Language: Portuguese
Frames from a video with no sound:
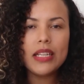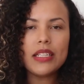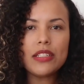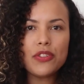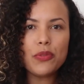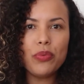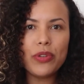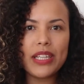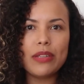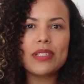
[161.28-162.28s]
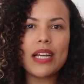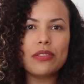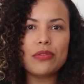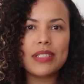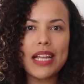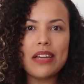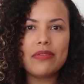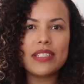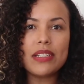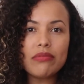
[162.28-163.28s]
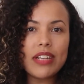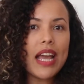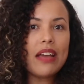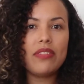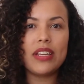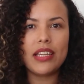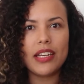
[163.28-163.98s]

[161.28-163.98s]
Isso porque os casos leves não devem